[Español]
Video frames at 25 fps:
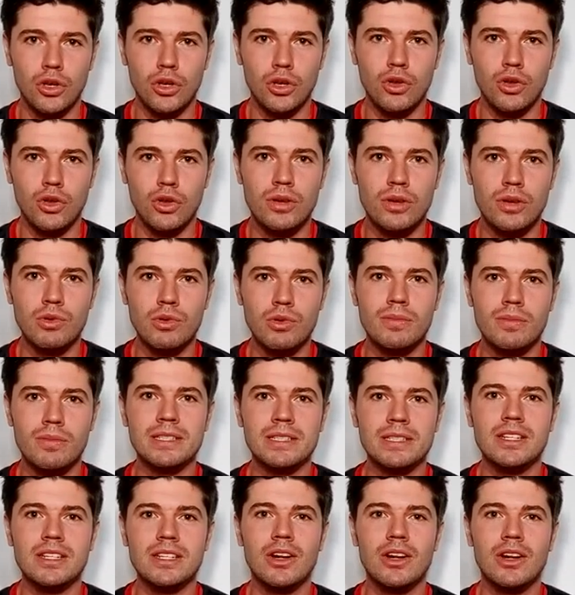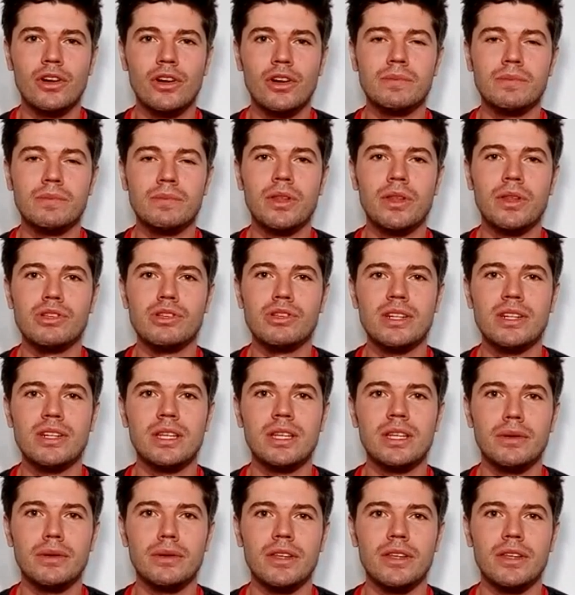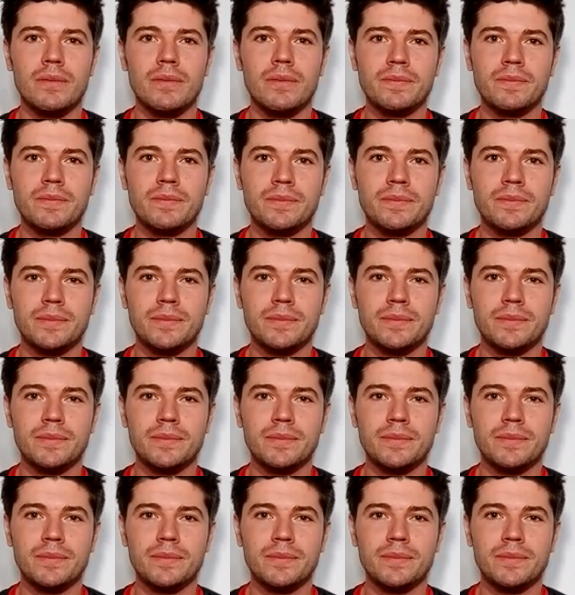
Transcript: Todo eso y mucho más lo respondemos en este vídeo.